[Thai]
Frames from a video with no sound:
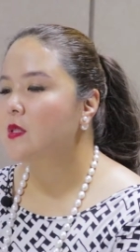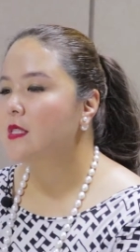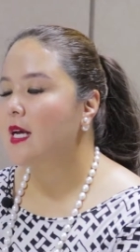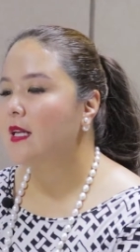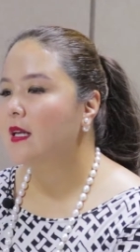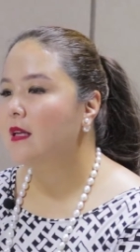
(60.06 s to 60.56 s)
นใจ
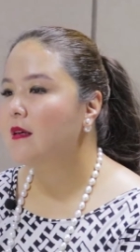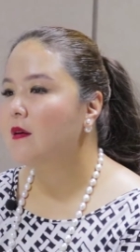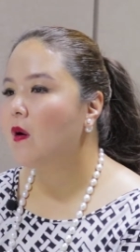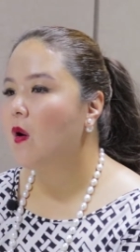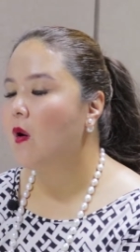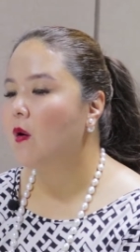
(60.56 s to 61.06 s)
ในเรื่อง
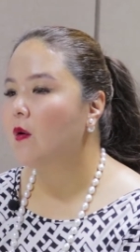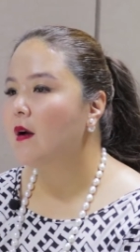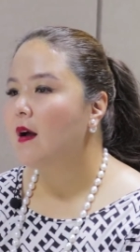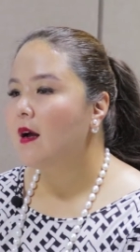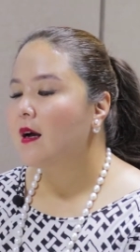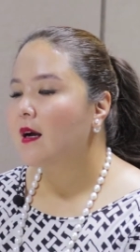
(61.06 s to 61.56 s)
ของ
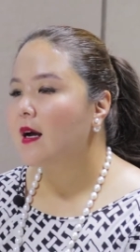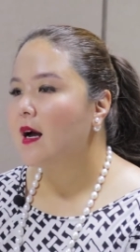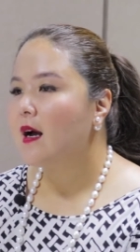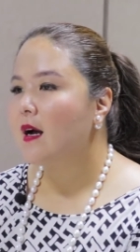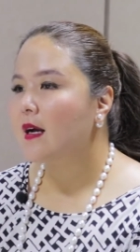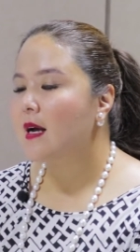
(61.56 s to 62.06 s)

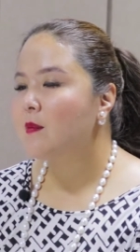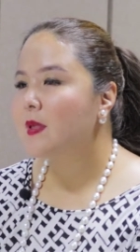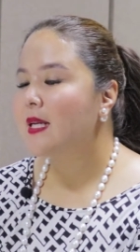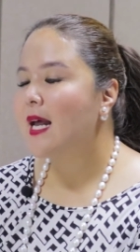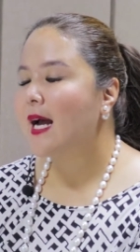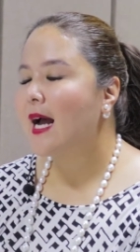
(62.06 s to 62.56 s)
การพัฒ
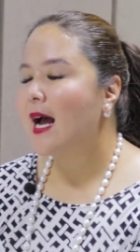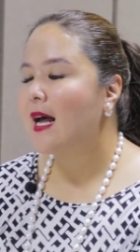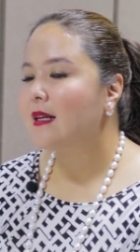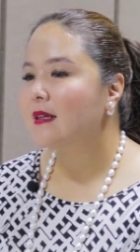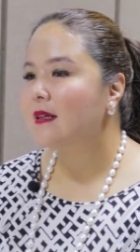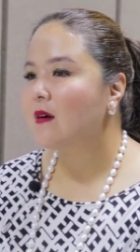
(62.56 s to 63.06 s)
นาการ
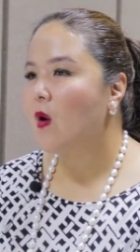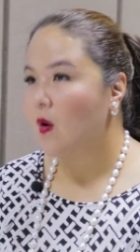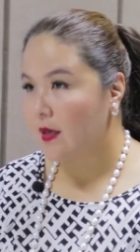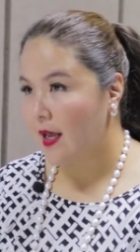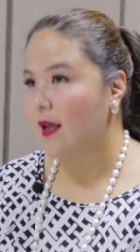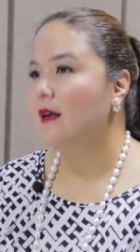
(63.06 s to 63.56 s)
ของ
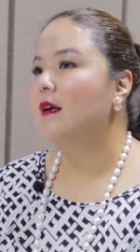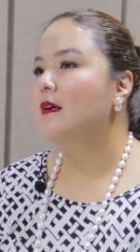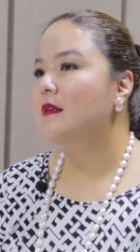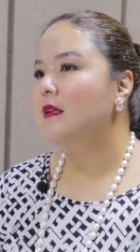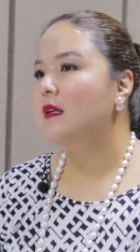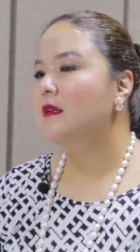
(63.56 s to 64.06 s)
เด็ก
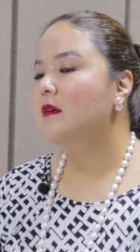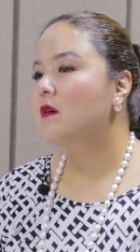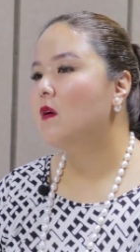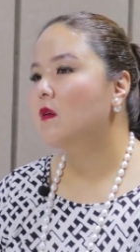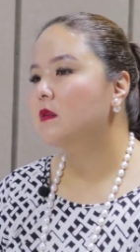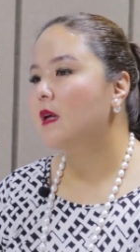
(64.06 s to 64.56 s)
ในเรื่องข
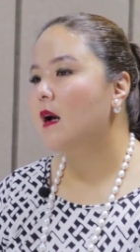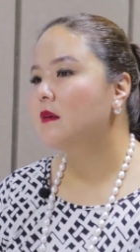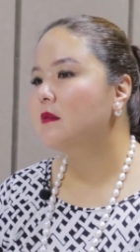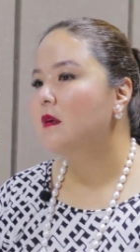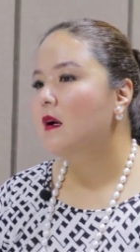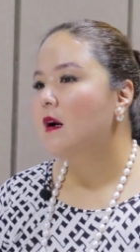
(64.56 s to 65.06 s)
องทั้ง
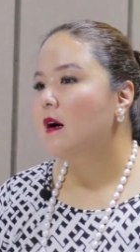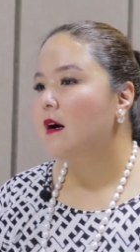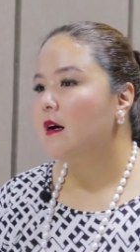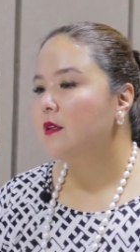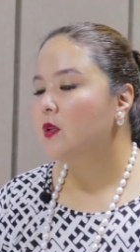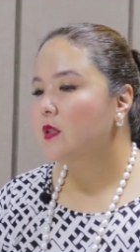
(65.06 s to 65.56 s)

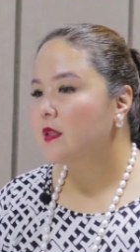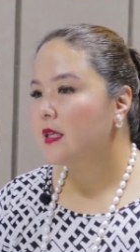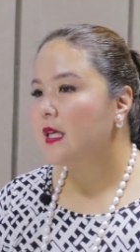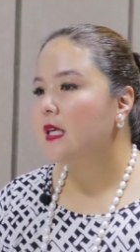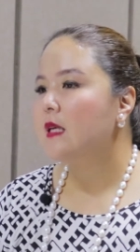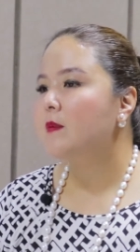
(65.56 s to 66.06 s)
ดนต
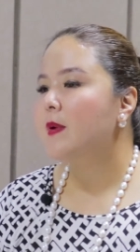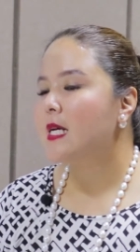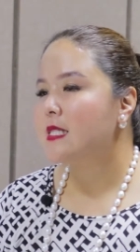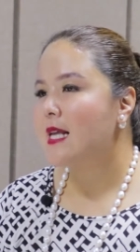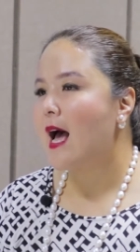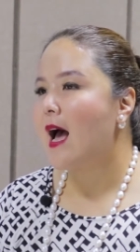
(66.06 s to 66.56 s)
รีภา
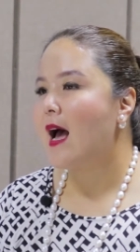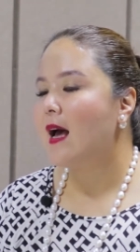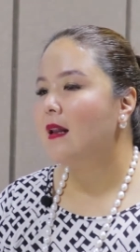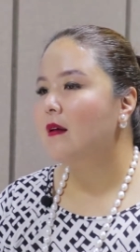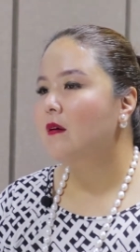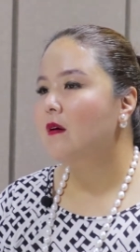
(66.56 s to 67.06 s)
ษา
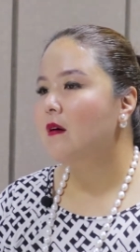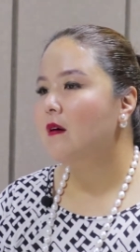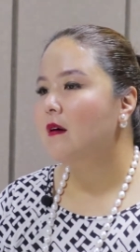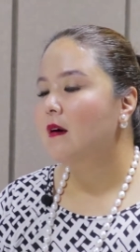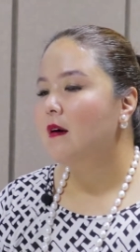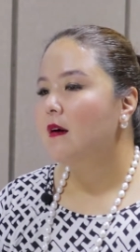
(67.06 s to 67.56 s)
แล้วก็
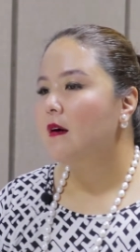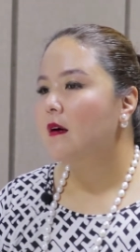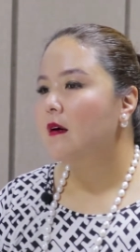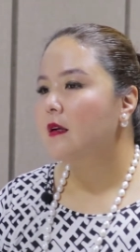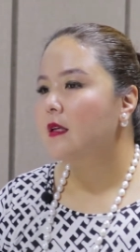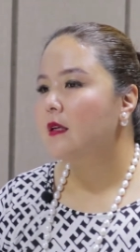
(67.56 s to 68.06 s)

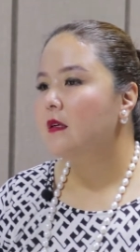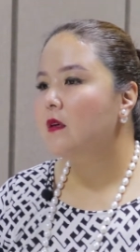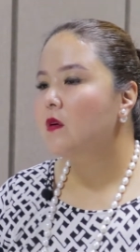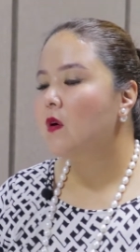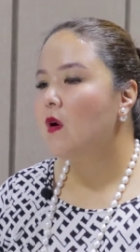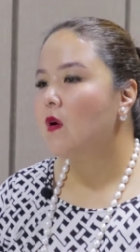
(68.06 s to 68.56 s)
ในเรื่อง
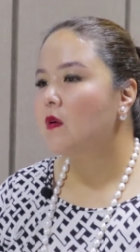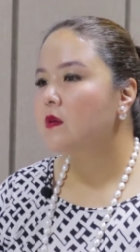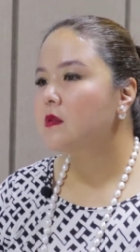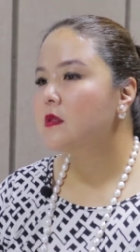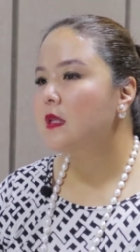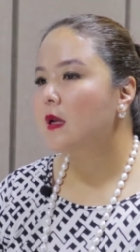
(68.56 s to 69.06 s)
ของ
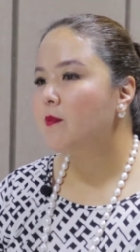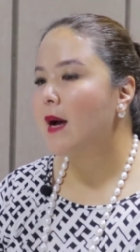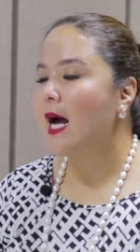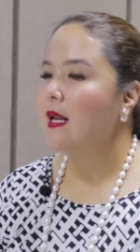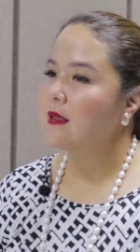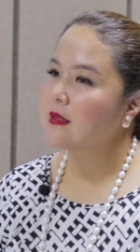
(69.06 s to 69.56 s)
ศิลปะ
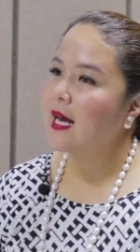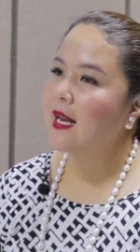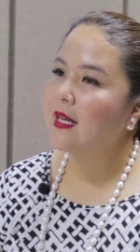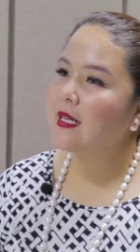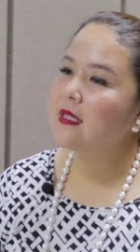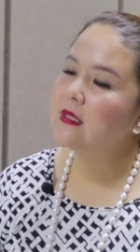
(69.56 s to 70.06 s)
หรือ
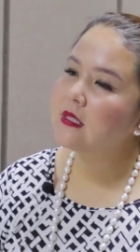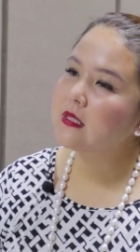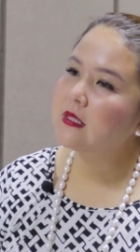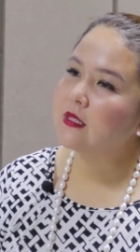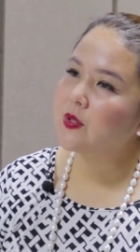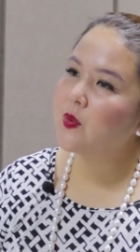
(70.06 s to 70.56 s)
talent
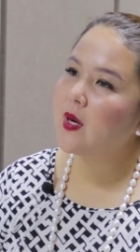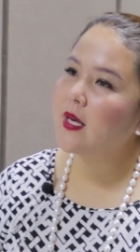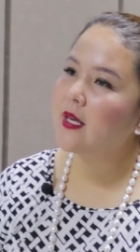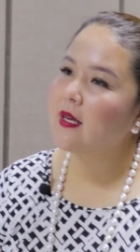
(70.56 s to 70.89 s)
อื่นๆด้วย